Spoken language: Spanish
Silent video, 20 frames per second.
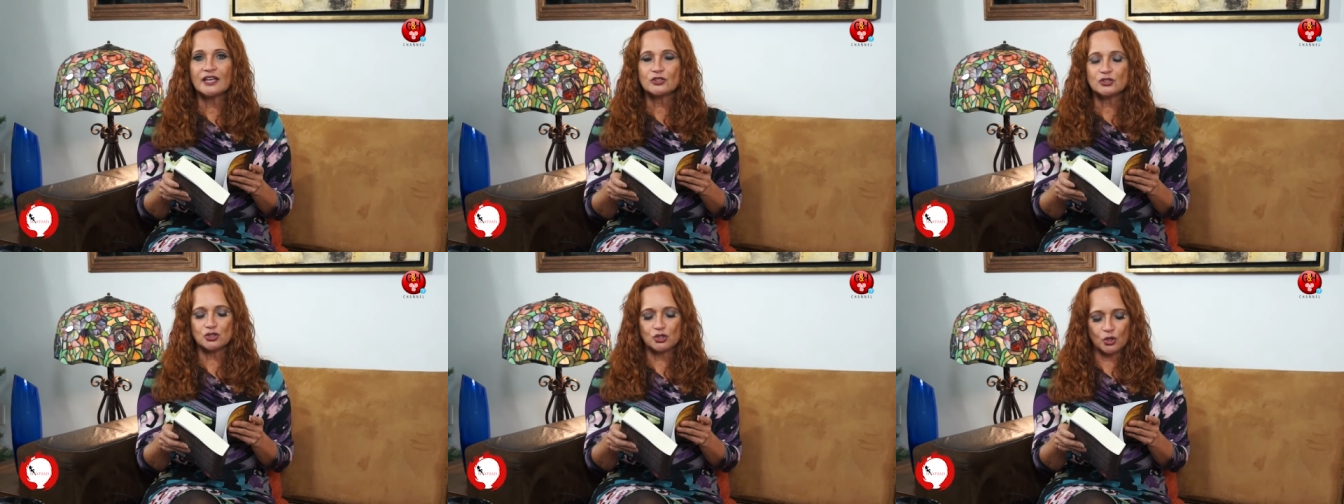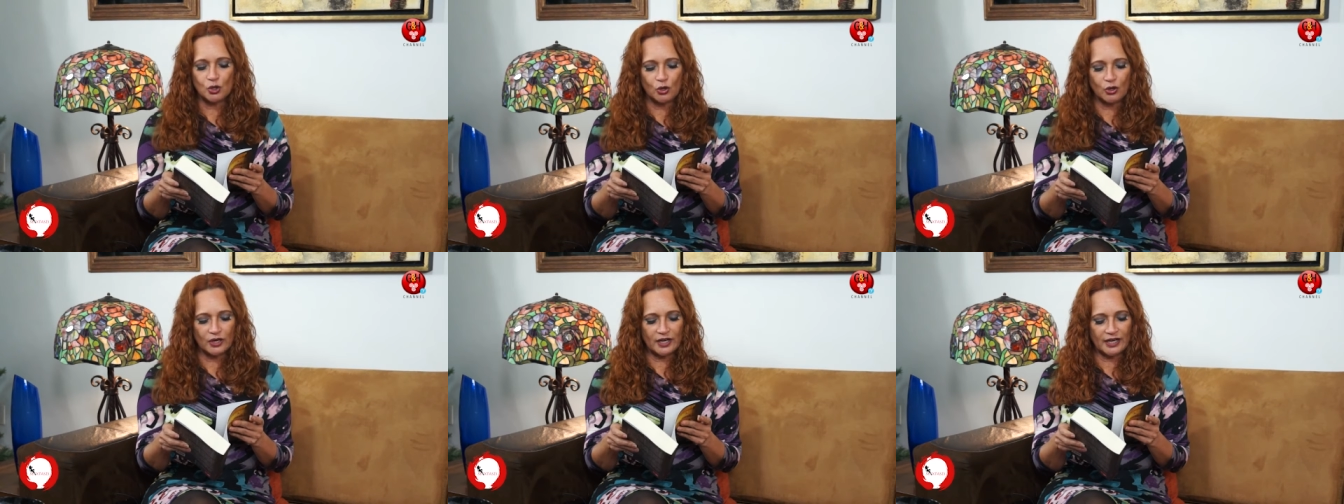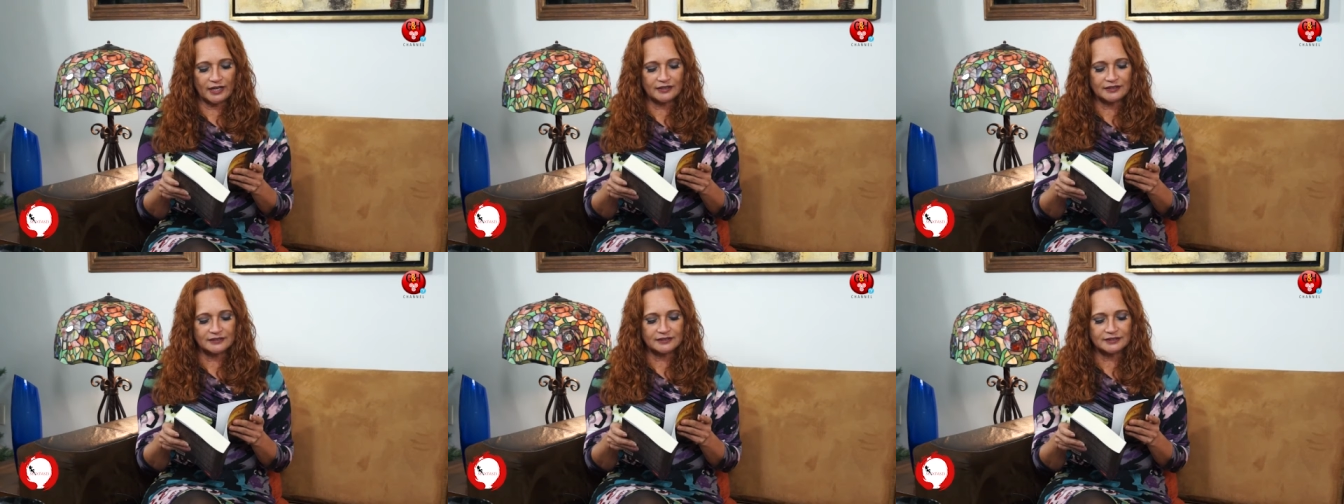
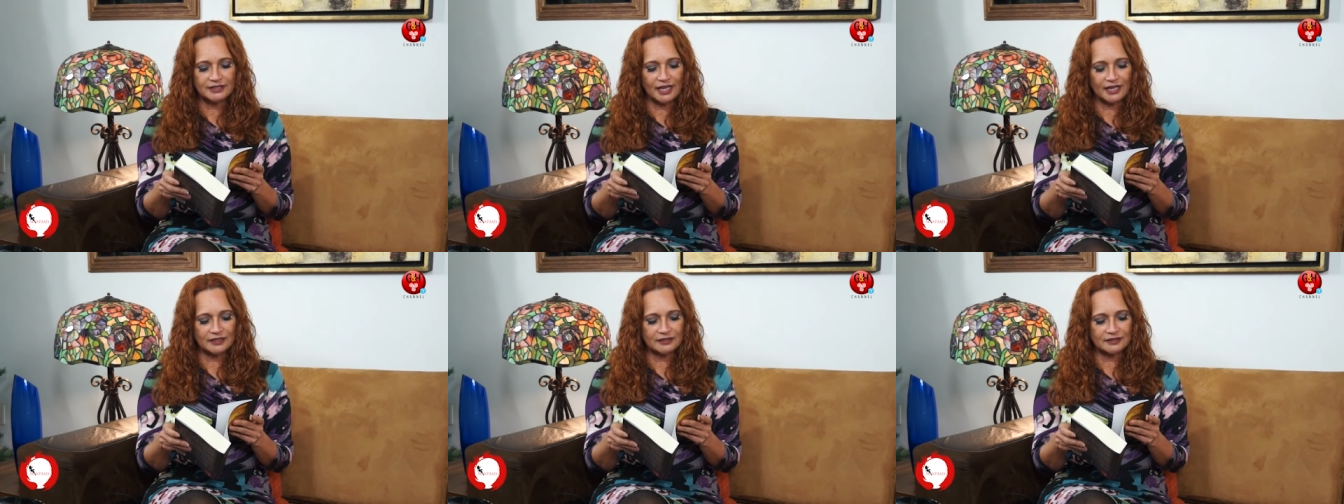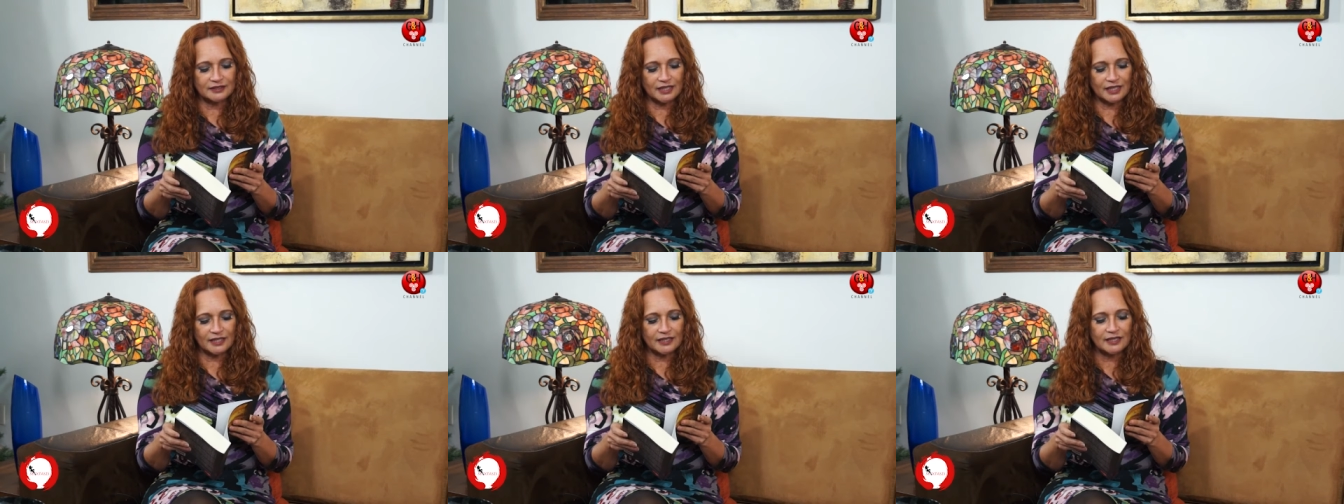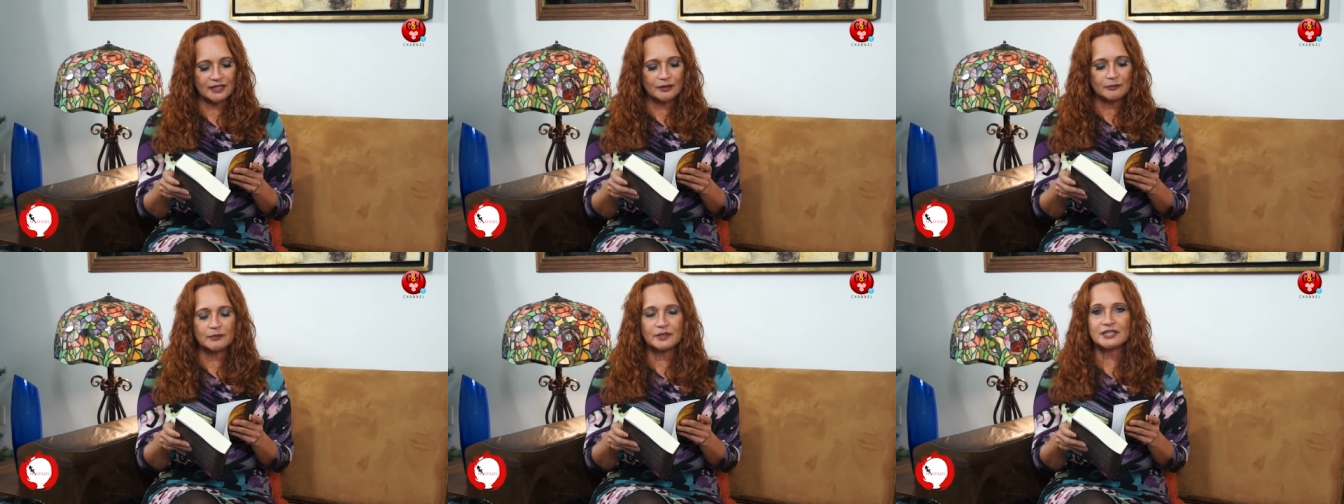yoga, tantra,
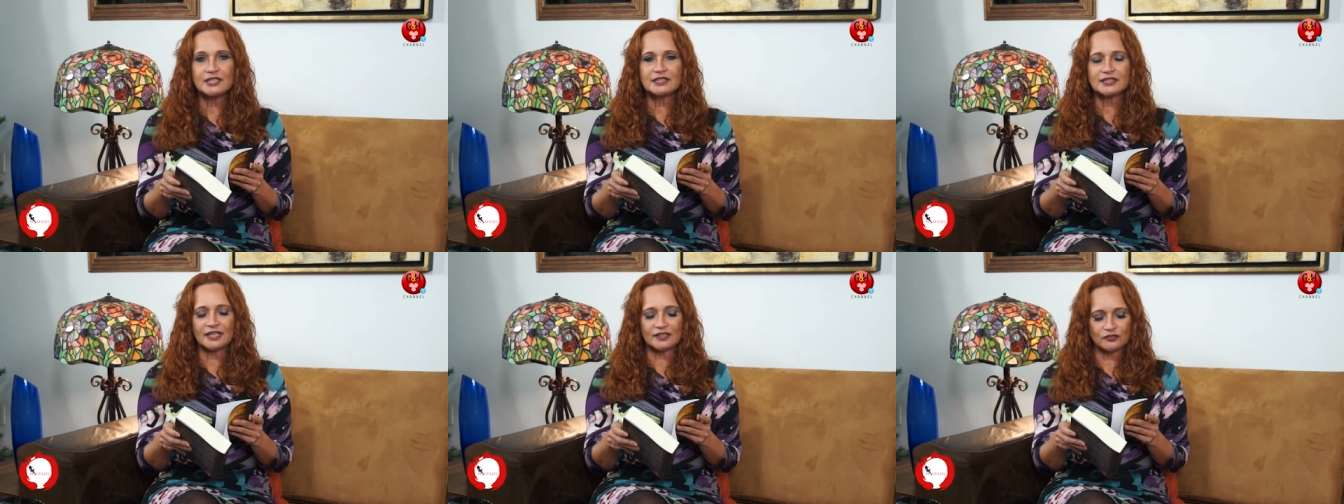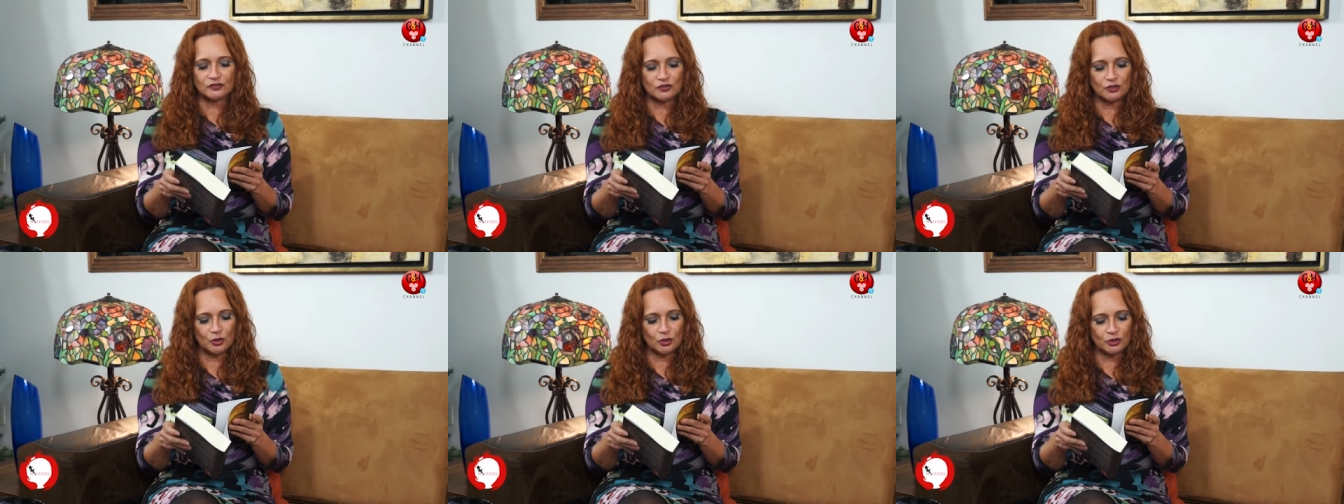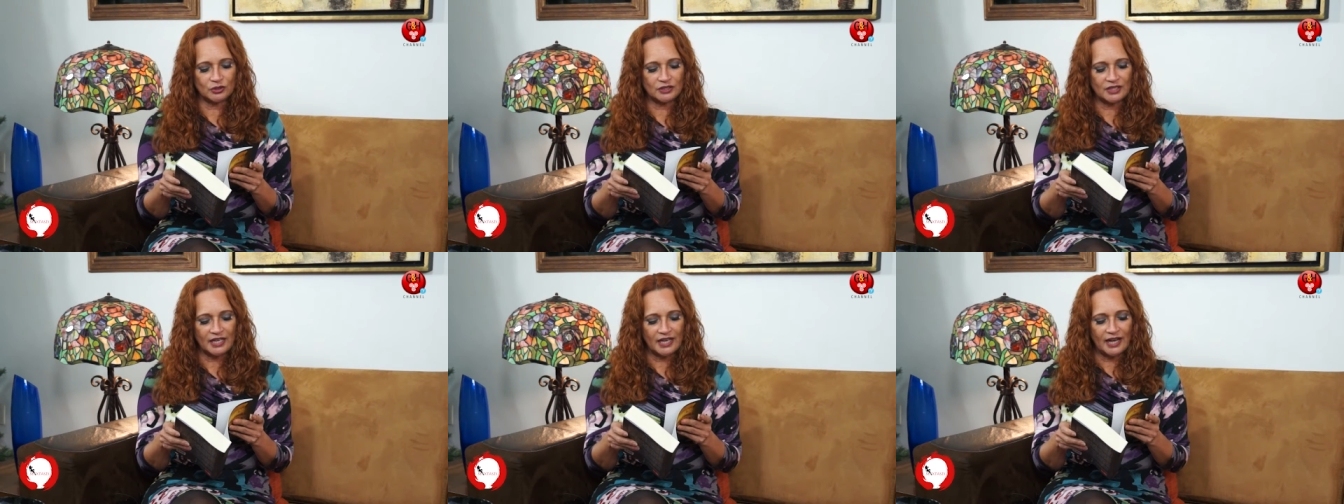
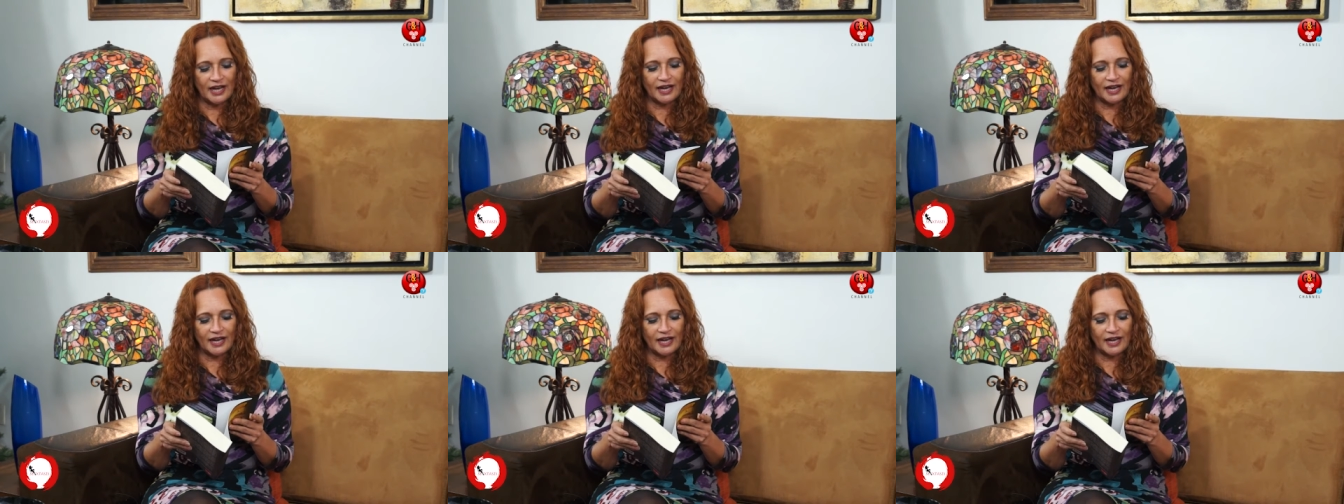meditación,